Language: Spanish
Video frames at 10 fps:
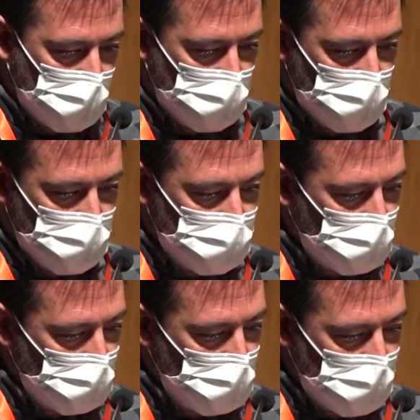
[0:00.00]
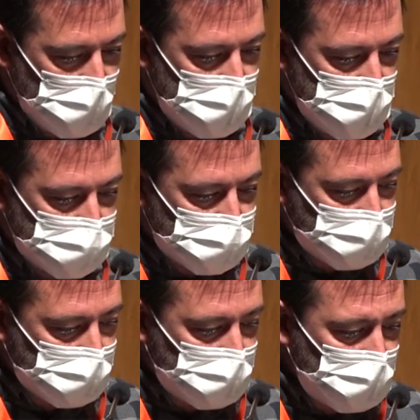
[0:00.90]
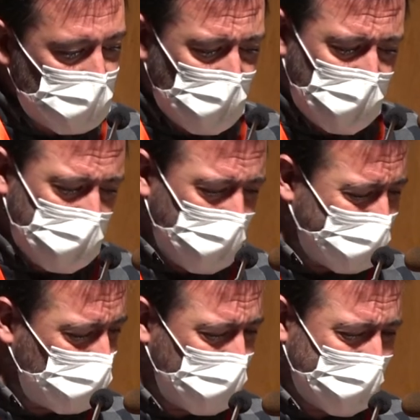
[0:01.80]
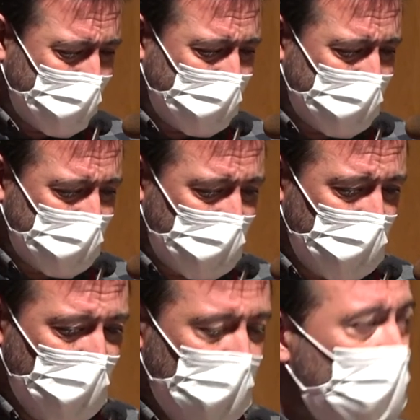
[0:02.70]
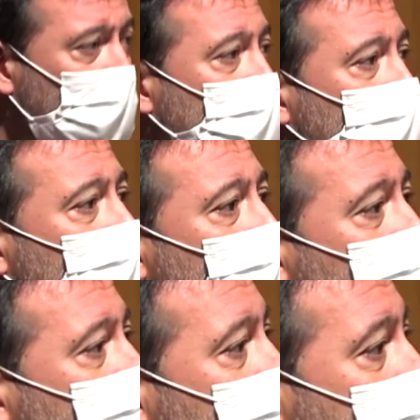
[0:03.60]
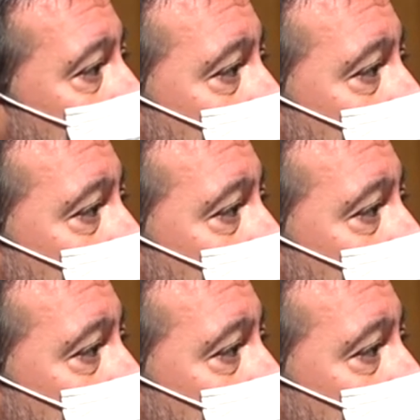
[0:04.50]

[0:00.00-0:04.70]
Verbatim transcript: como en todo lo que es reparto, etcétera, etcétera, un modelo en el que